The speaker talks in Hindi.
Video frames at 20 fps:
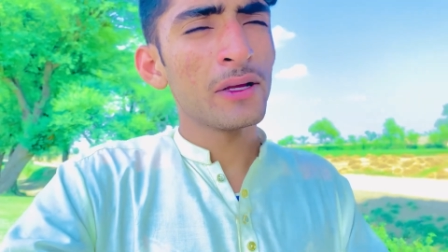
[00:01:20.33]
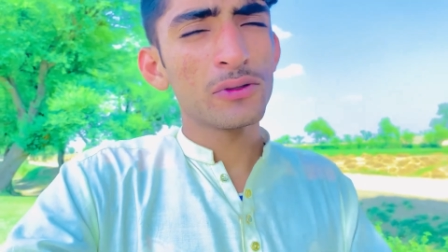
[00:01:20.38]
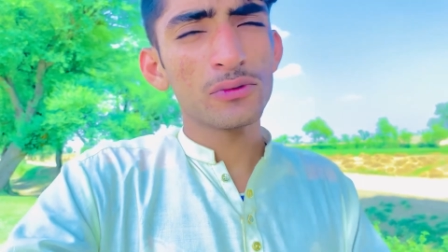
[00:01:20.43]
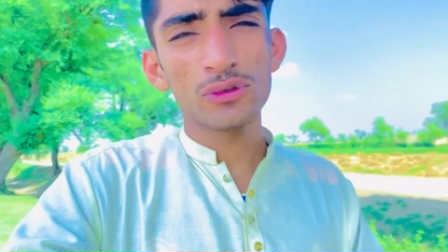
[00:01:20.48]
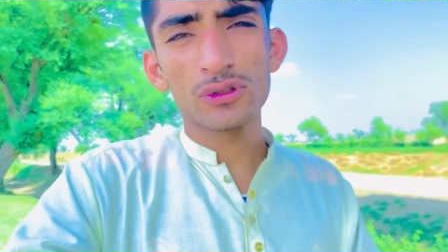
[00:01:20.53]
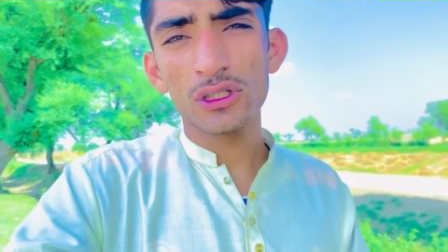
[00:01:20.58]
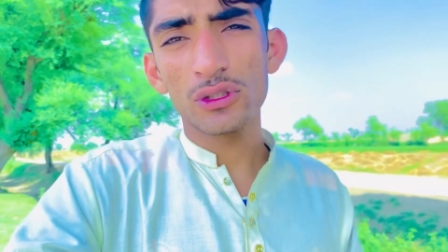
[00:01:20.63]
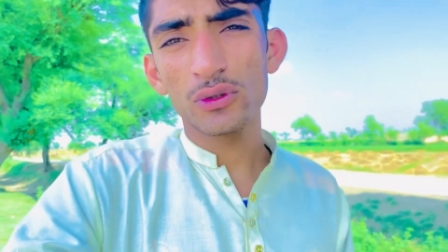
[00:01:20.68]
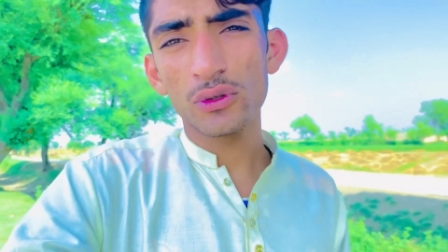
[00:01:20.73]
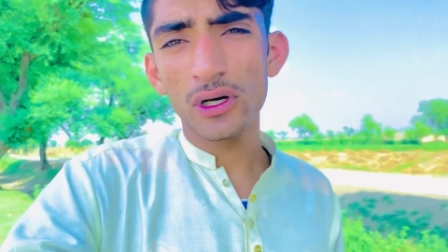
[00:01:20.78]

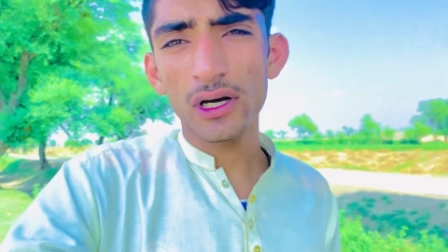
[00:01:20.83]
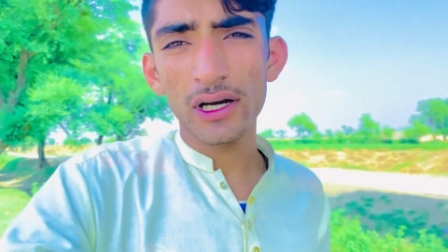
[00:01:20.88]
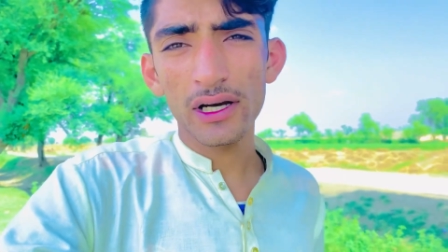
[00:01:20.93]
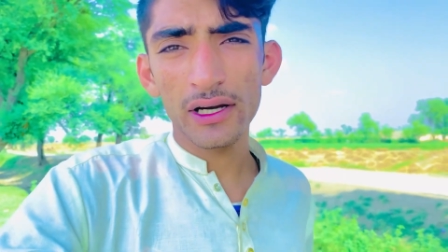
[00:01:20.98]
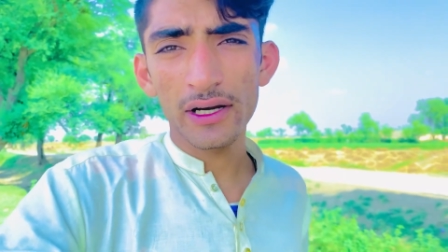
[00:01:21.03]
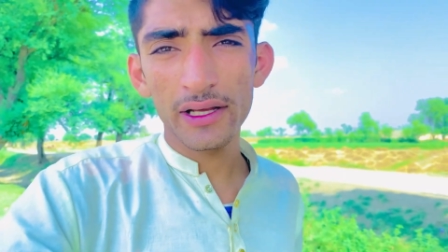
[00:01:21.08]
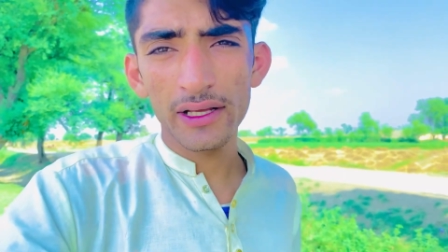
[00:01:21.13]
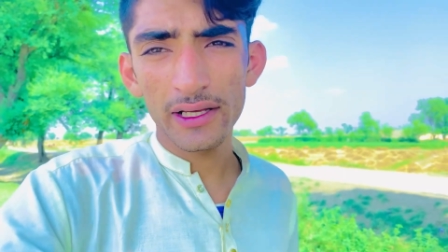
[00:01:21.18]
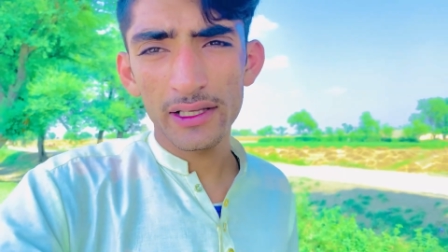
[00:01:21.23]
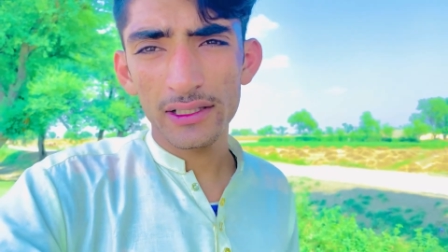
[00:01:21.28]
तुसां दुआ
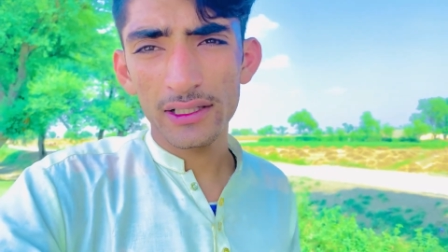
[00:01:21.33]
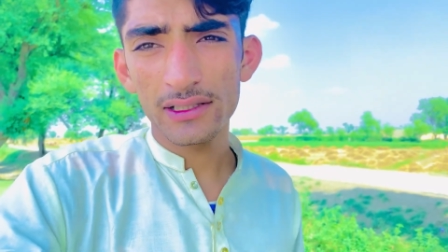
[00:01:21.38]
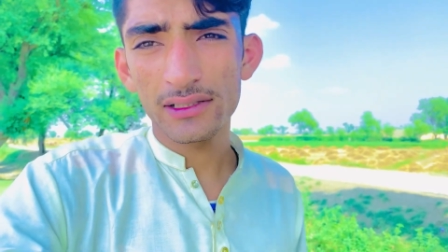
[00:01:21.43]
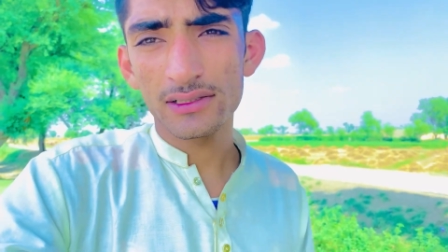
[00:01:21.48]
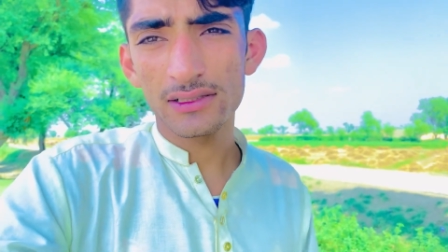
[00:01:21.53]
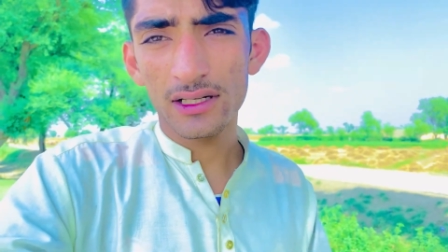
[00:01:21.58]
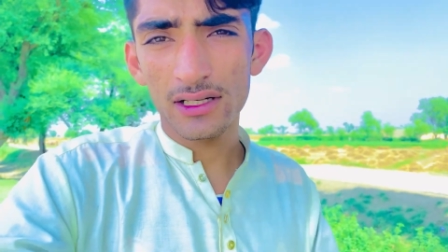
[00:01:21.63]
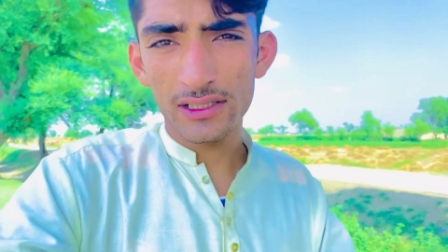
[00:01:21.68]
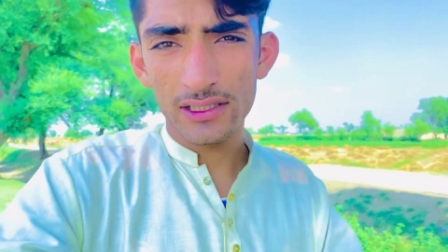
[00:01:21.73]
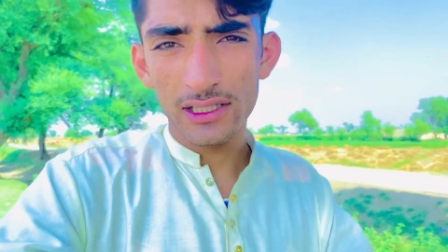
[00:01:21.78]
करनी है
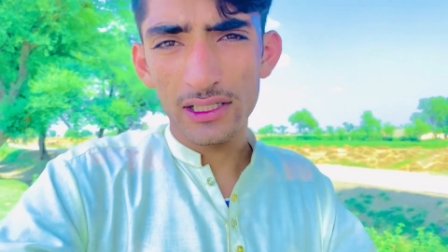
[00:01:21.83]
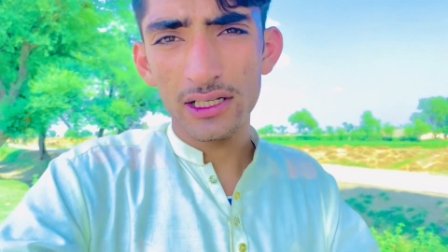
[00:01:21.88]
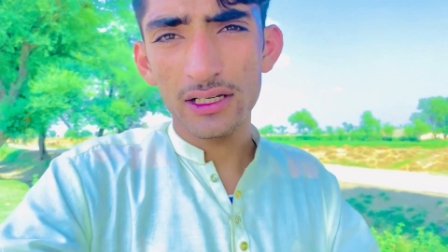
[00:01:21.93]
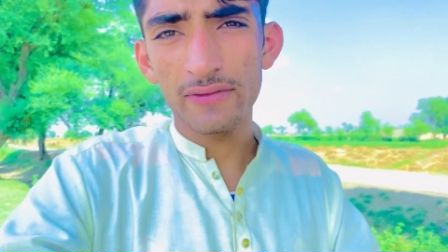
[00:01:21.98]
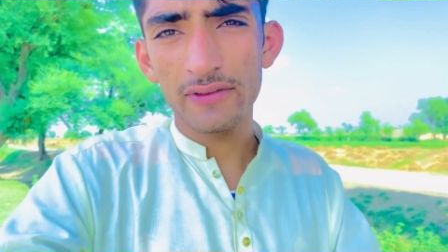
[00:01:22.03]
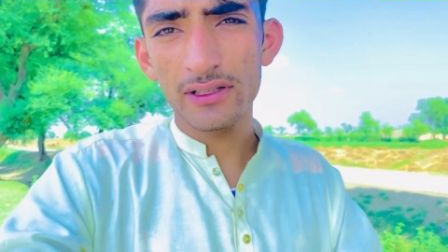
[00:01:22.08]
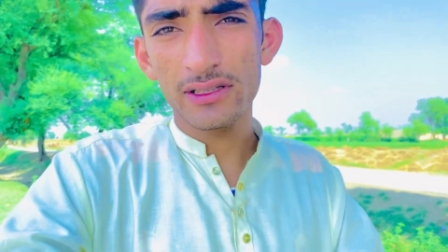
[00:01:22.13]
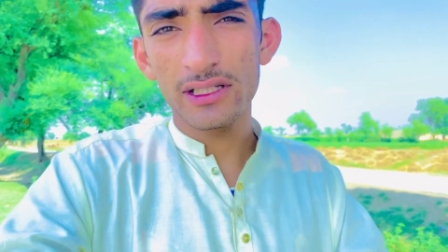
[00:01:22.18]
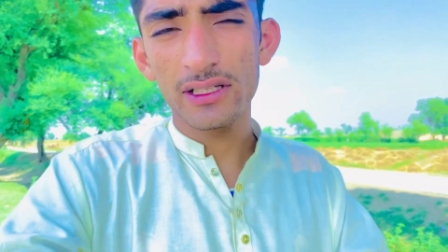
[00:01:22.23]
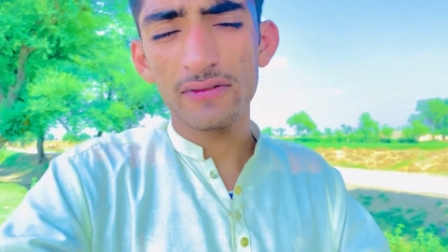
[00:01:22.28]
हाँ
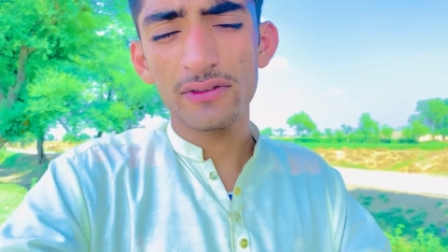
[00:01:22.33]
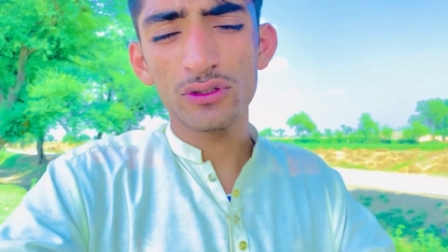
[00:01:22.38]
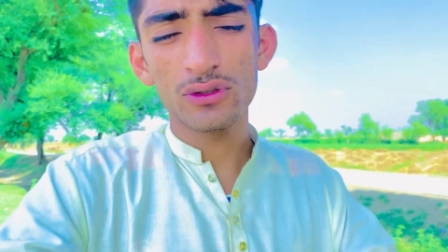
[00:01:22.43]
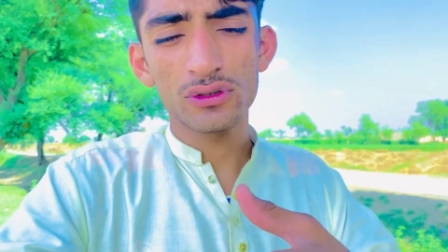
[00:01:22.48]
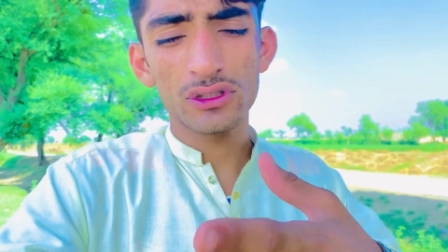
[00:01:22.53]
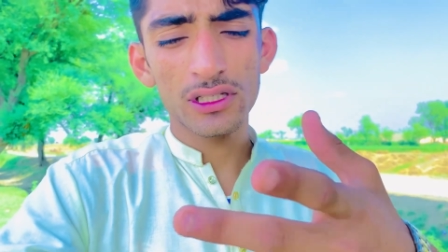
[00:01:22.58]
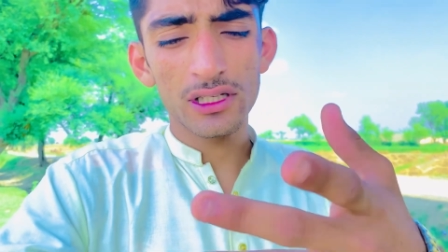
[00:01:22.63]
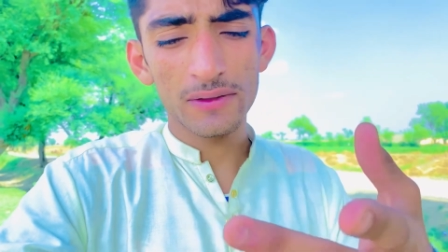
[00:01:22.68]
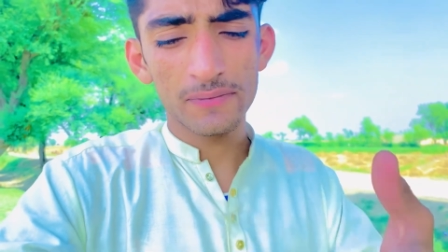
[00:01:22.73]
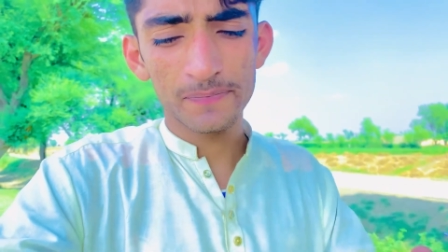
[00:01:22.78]
ठीक थी वञो
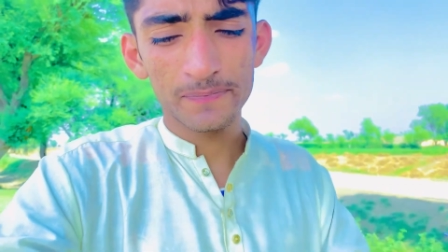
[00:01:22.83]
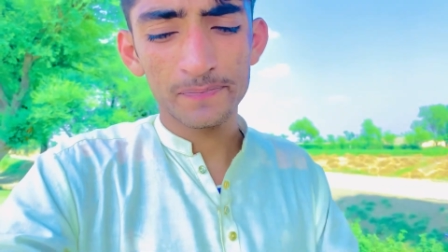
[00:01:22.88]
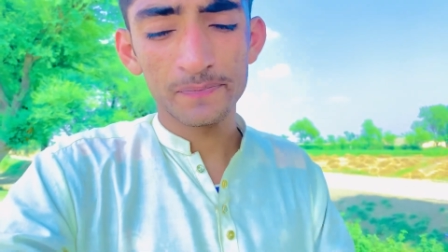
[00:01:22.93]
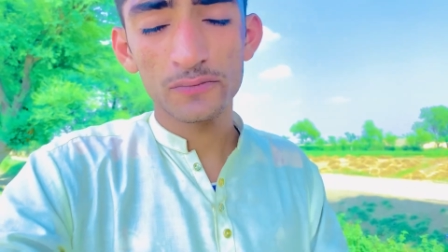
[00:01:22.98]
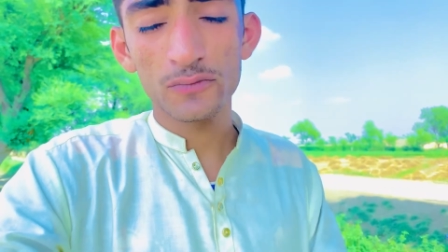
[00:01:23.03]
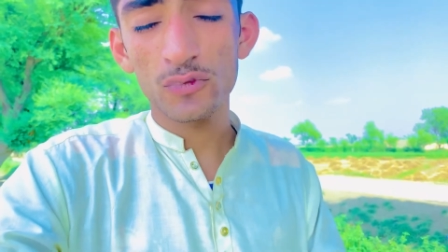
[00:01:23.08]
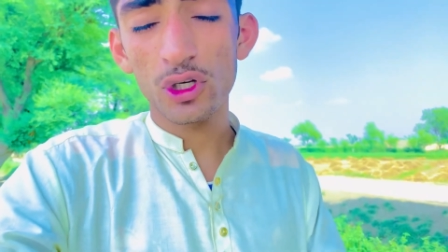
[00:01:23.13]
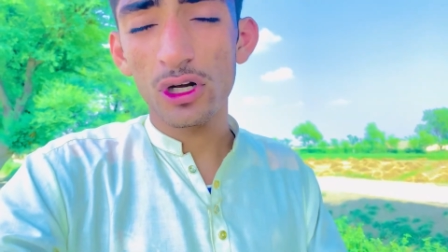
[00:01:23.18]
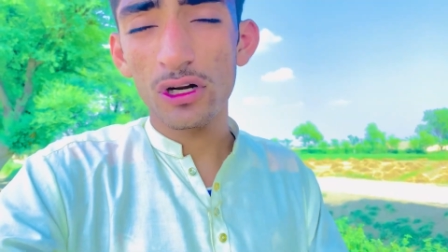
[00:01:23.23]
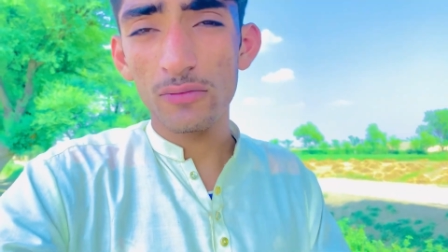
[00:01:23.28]
तो
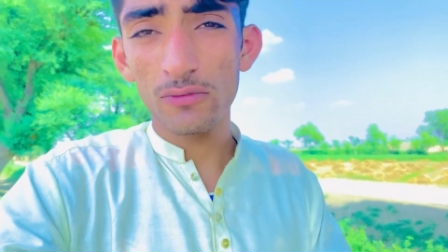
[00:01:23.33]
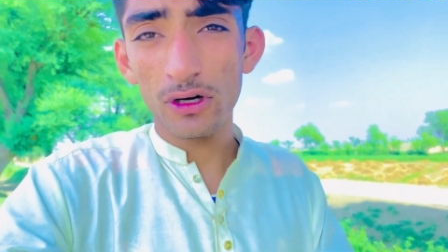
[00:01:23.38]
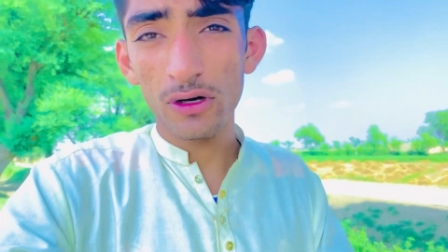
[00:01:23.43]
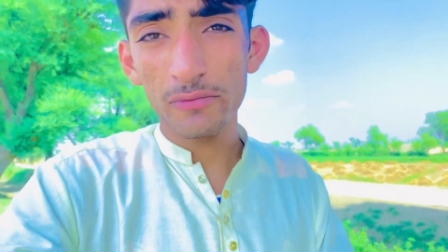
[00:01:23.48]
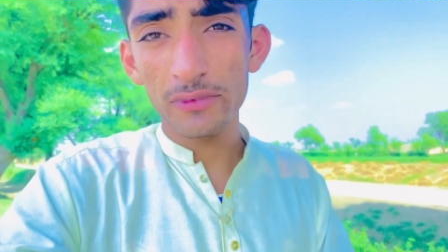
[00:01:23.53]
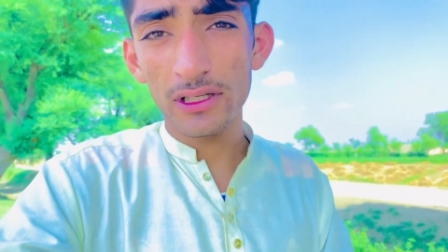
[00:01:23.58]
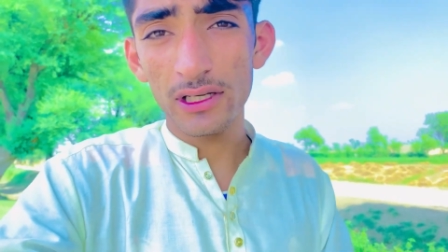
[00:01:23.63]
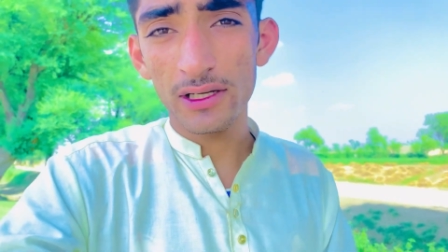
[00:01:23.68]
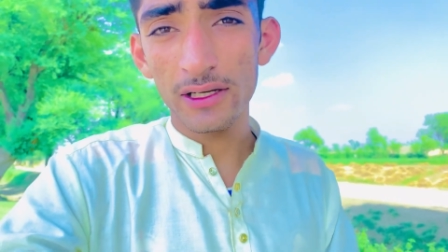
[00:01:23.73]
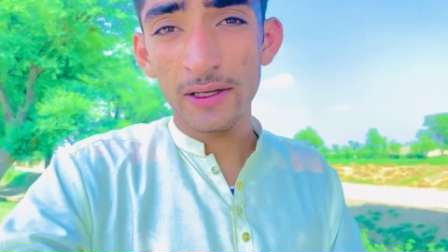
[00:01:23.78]
तौर
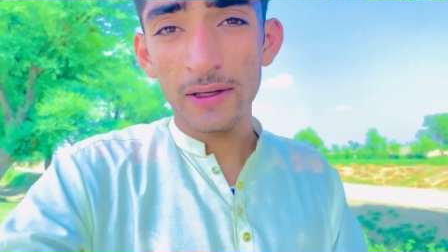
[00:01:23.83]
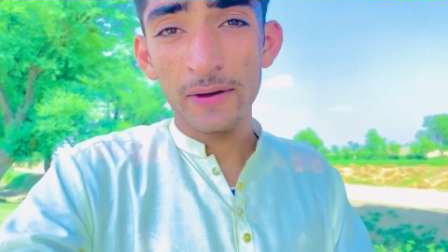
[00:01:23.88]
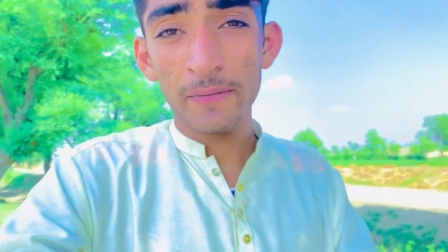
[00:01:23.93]
है